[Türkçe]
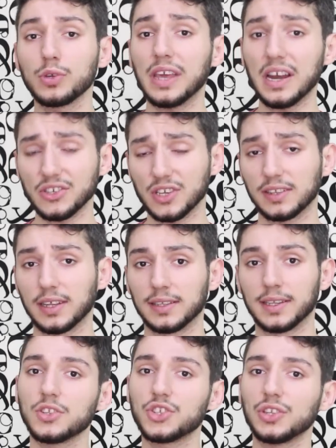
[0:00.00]
Bu
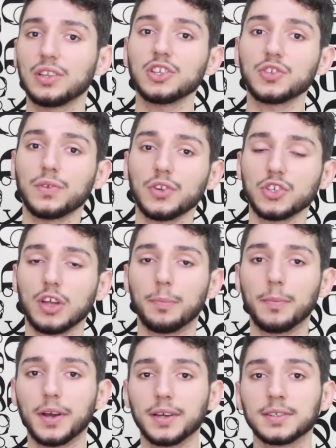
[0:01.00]
gerçekten de Çin'e alışveriş yapmak